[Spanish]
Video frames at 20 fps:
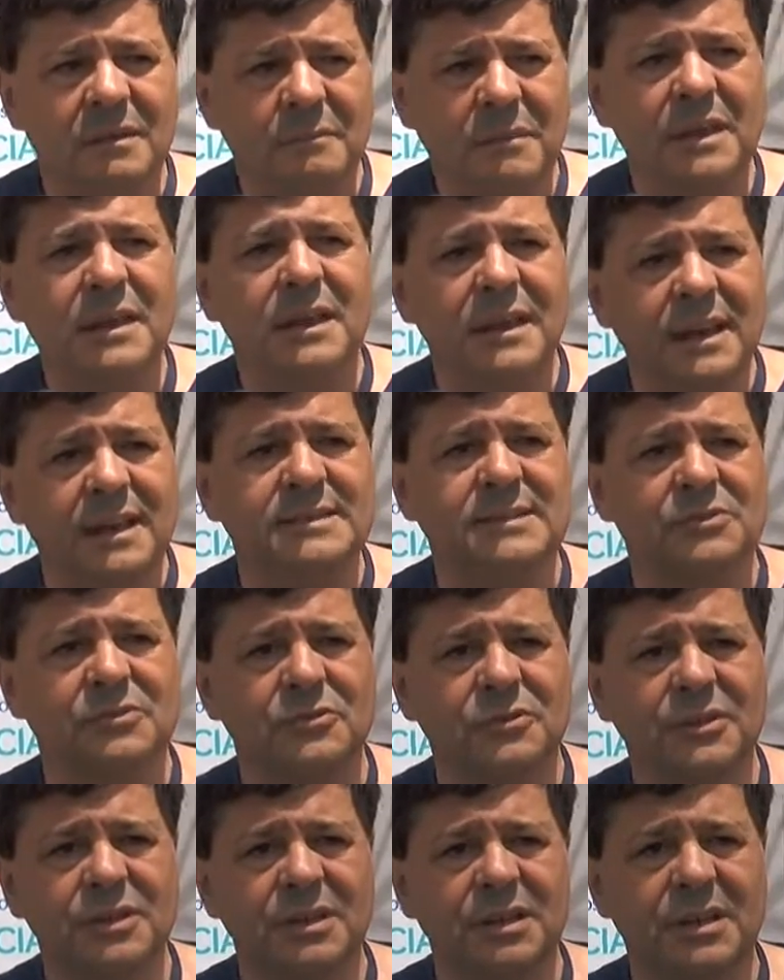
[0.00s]
Pedir
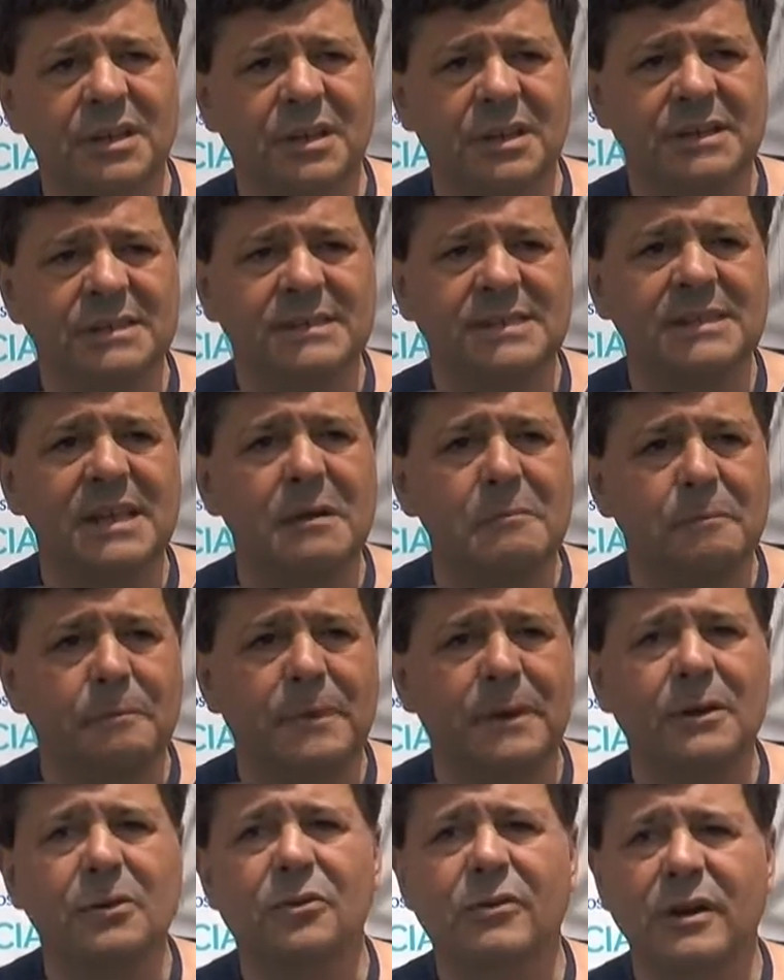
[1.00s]
eso, eh,
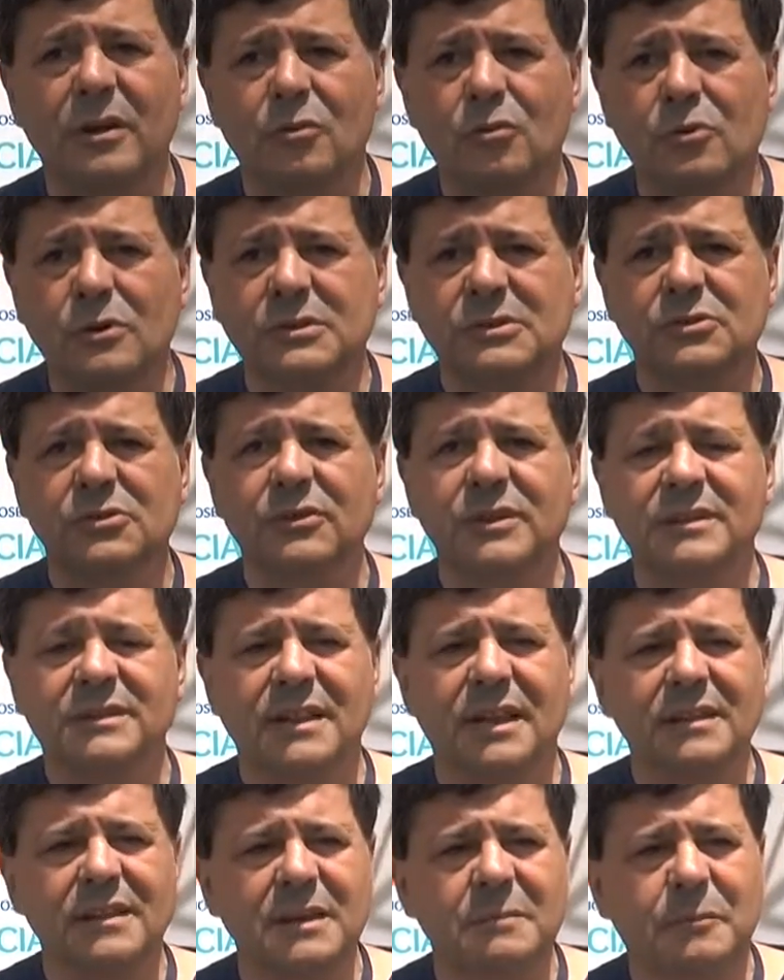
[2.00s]
siempre los recursos
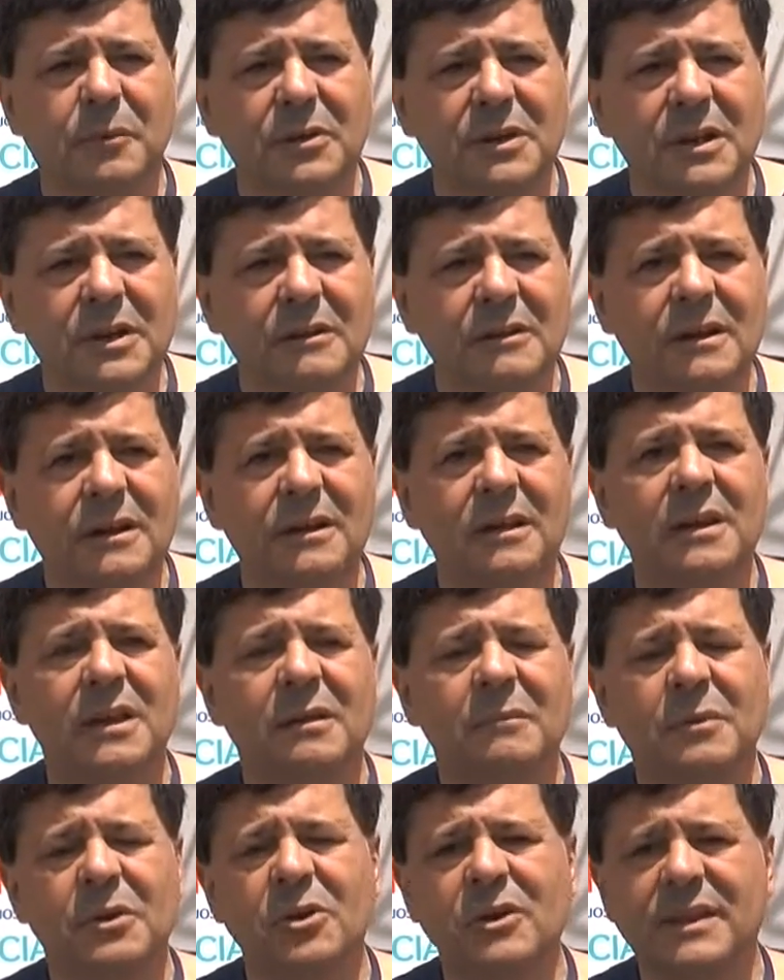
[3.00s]
están disponibles,
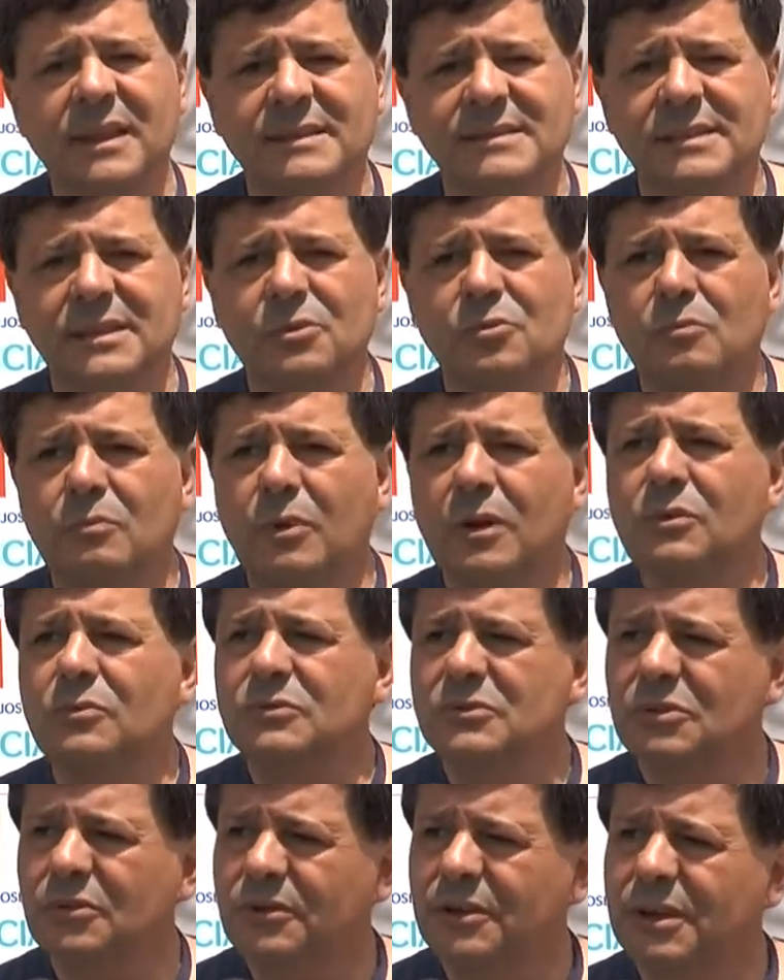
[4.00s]
pero hay que hacer un buen
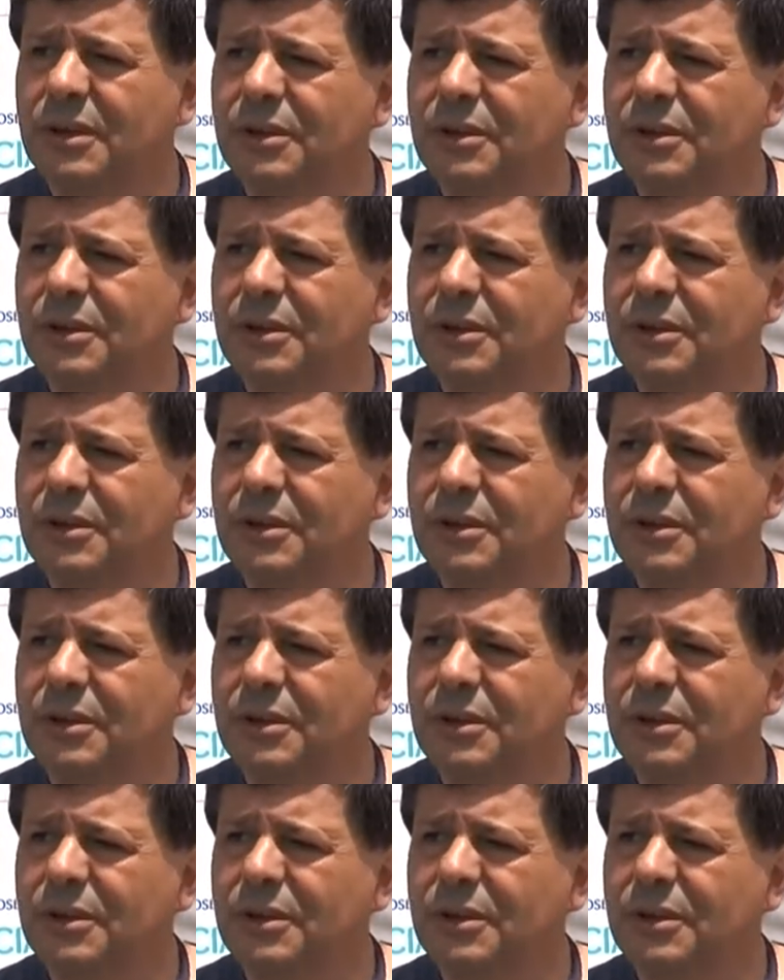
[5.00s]
uso de